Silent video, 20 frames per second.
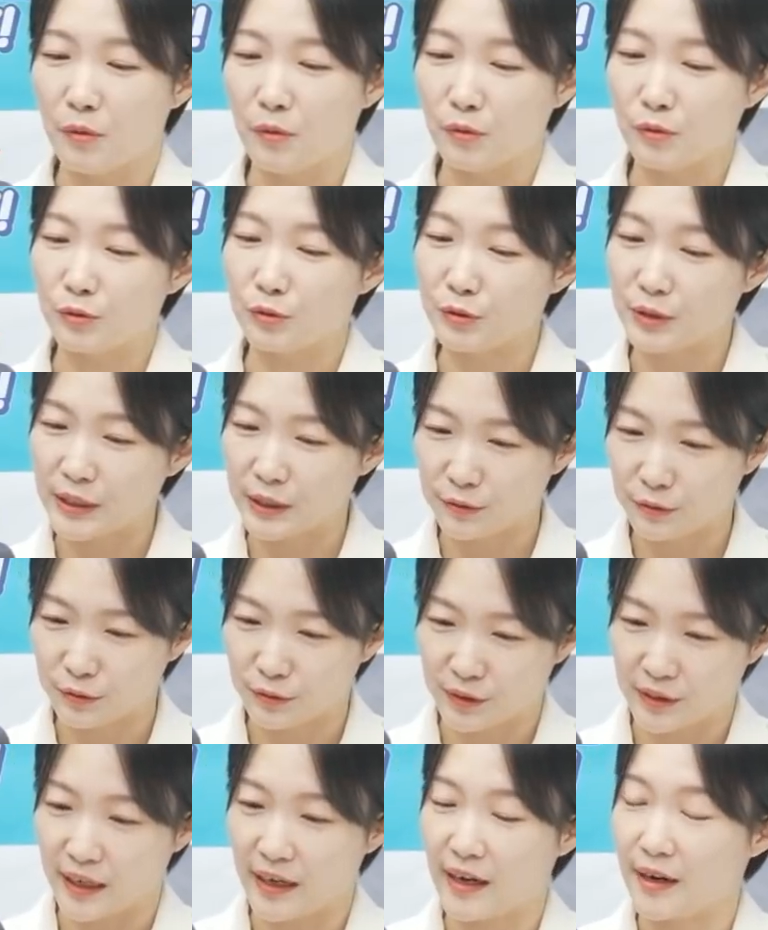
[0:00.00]
뭐 주식
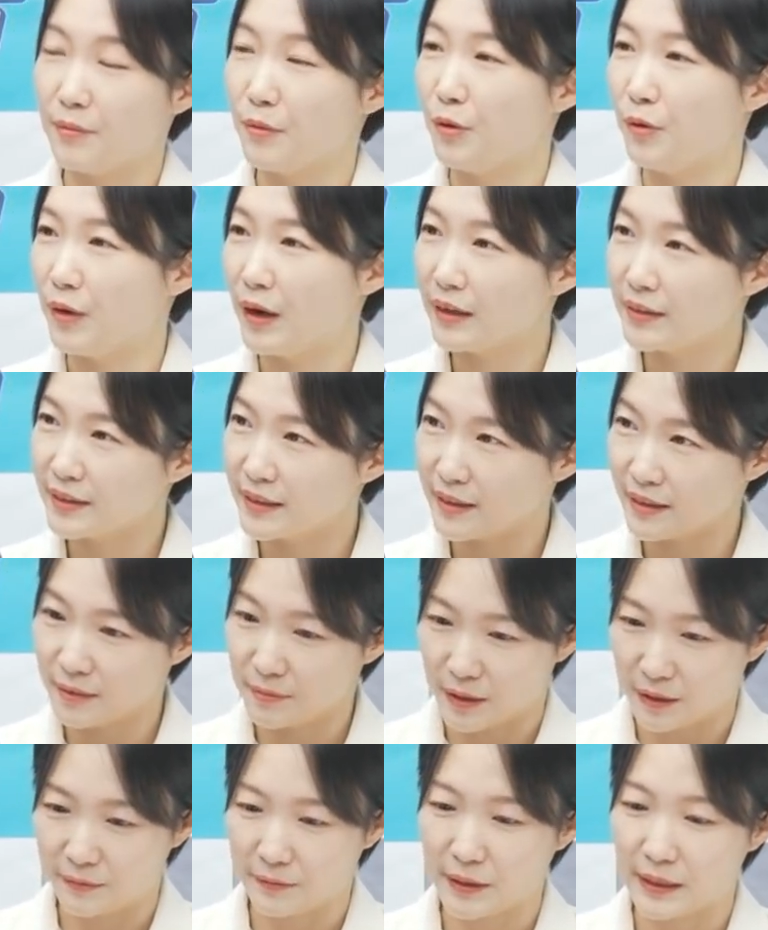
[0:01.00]
투자, 뭐
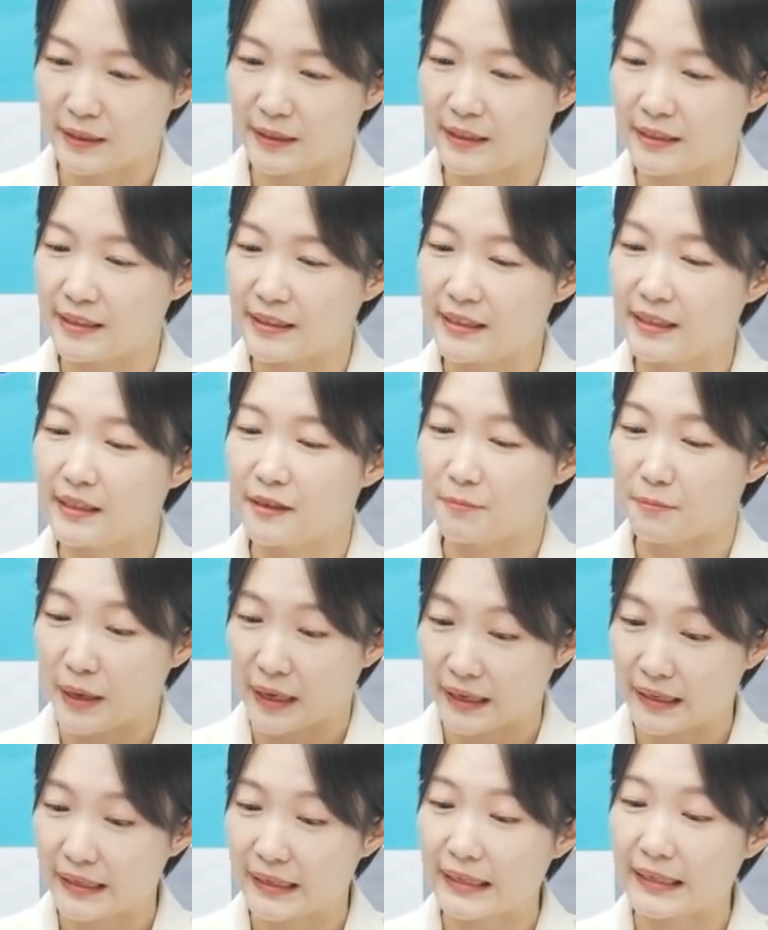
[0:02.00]
학자금 리파이낸싱,
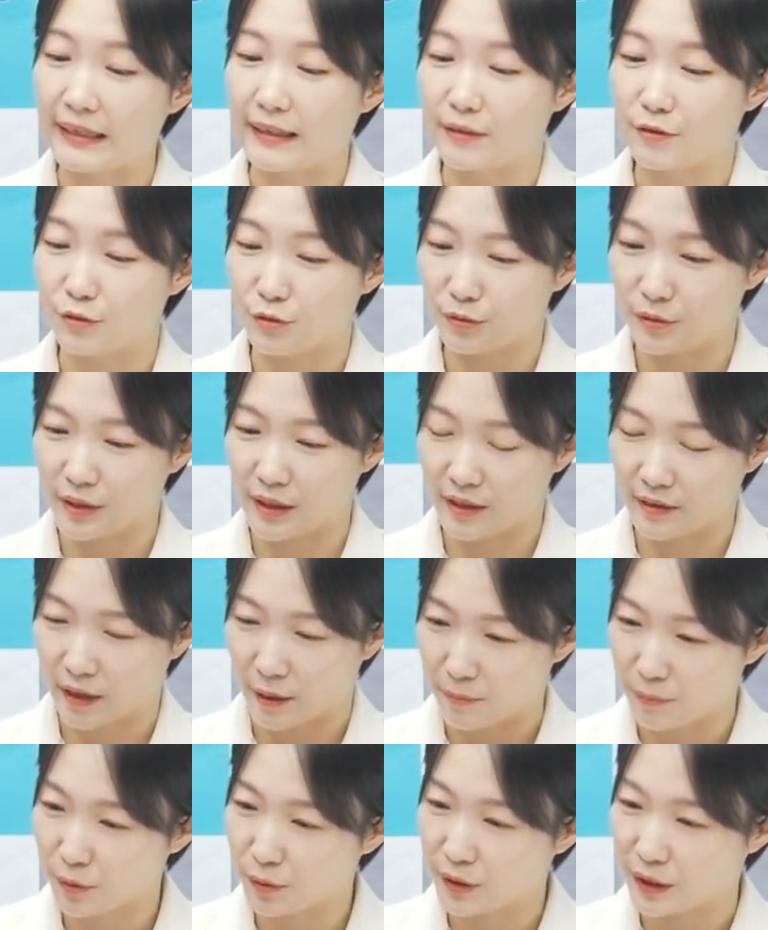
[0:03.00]
뱅킹, 주택
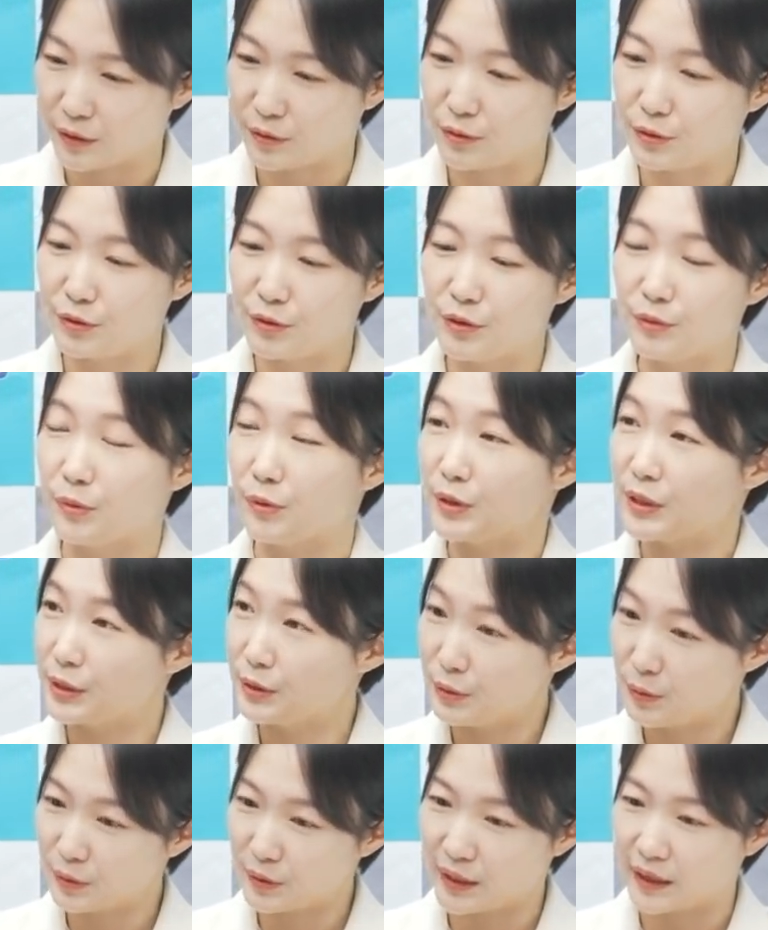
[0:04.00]
담보 대출, 뭐
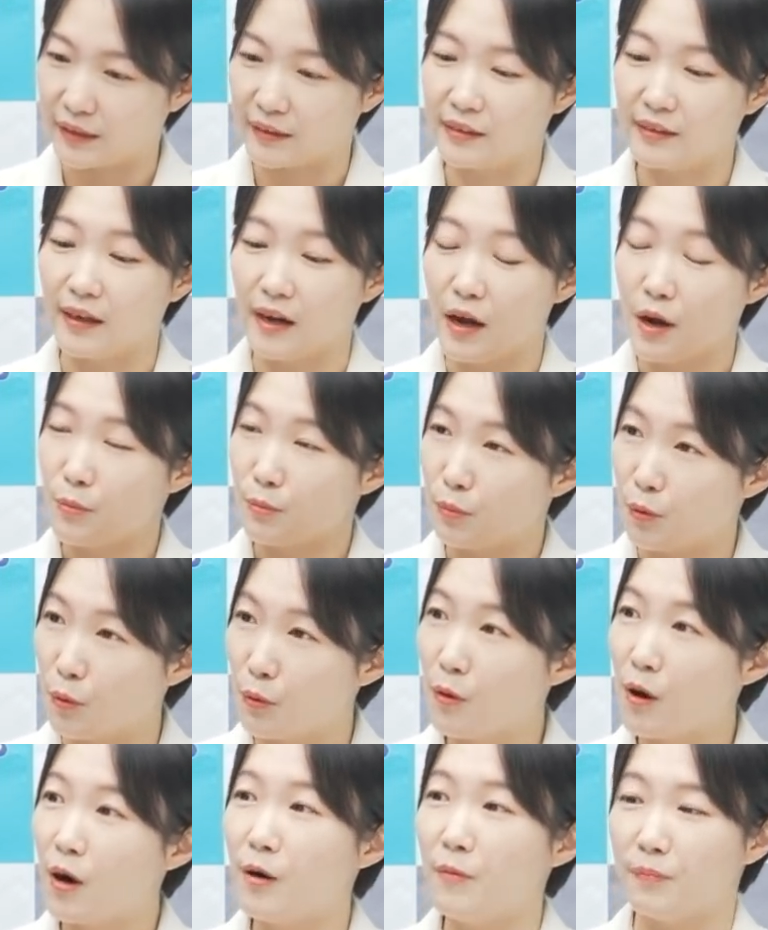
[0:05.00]
신용카드,
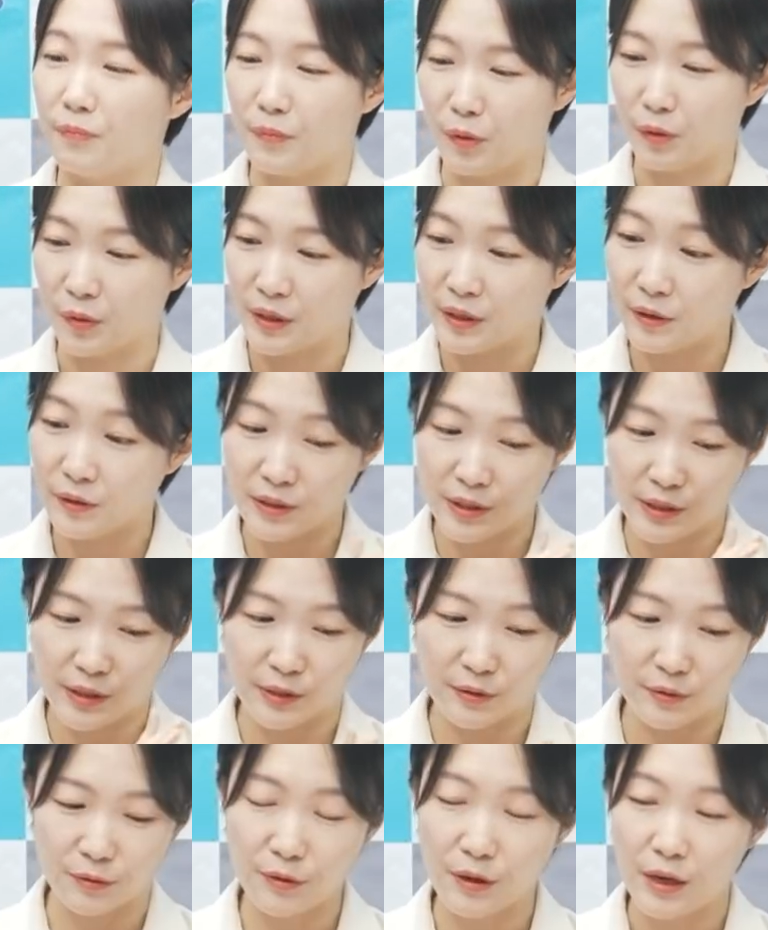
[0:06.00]
보험 뭐 이런
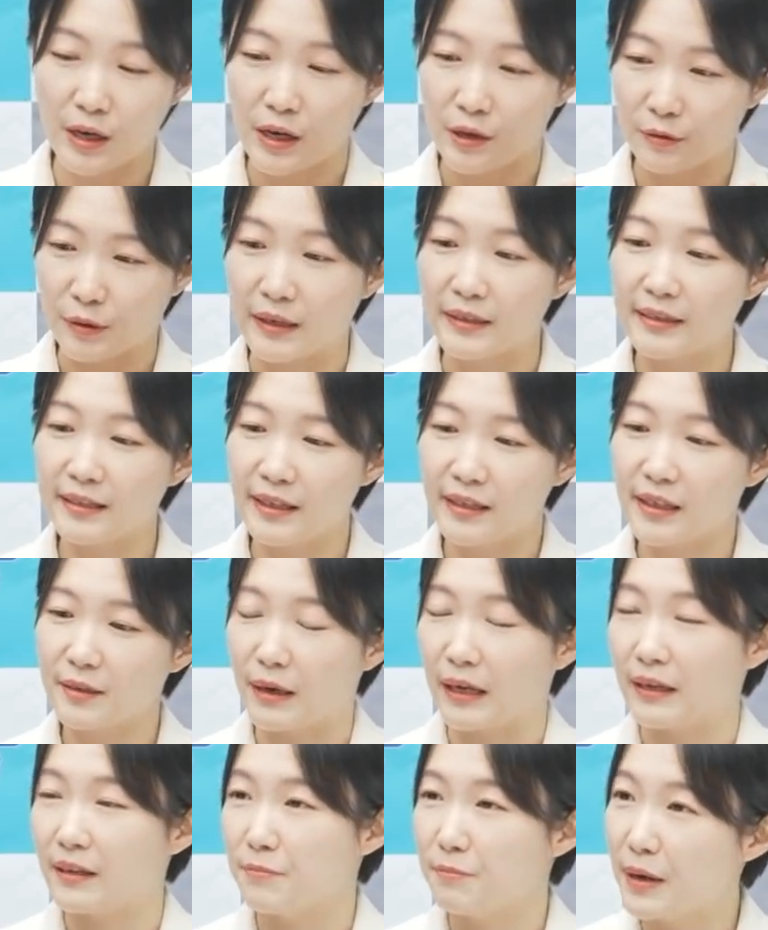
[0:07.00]
식으로
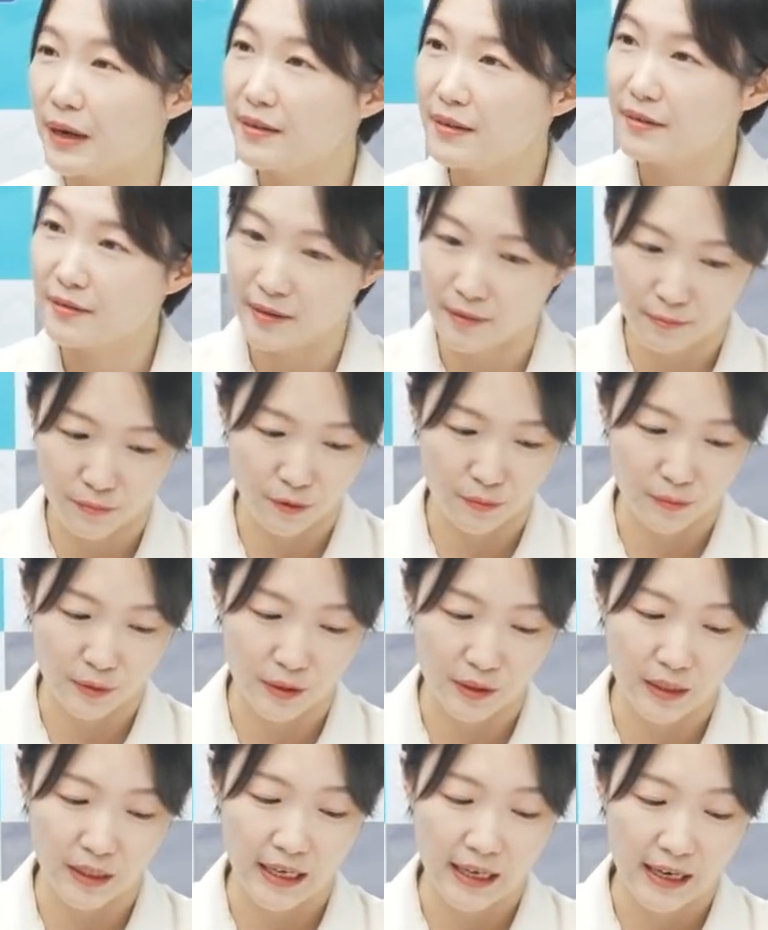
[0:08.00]
굉장히 많은 파생
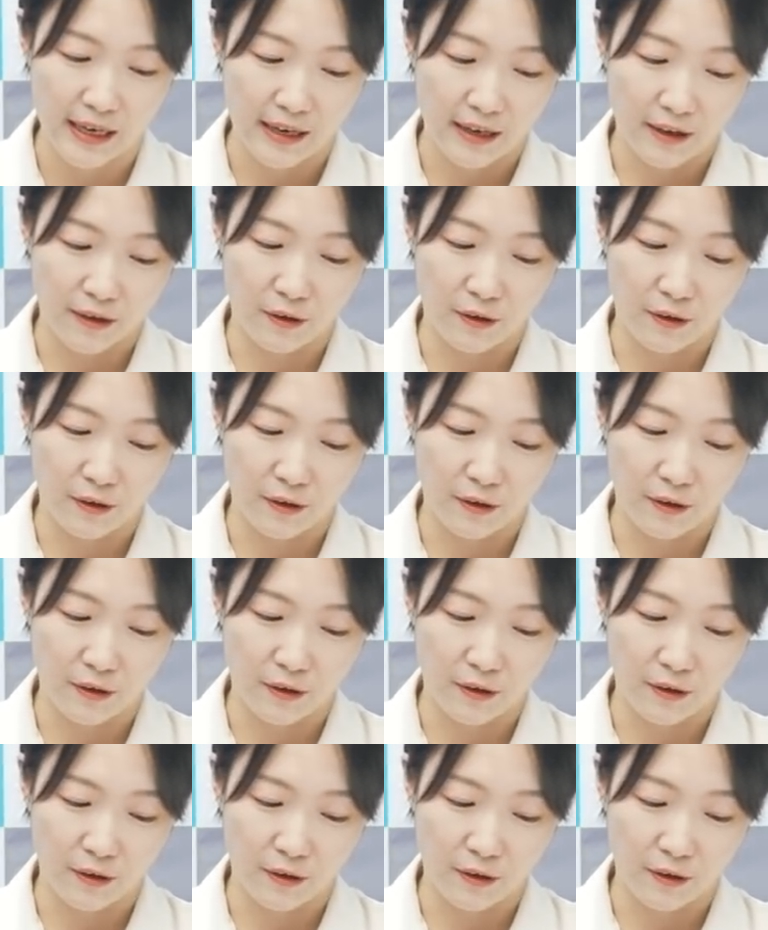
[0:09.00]
상품을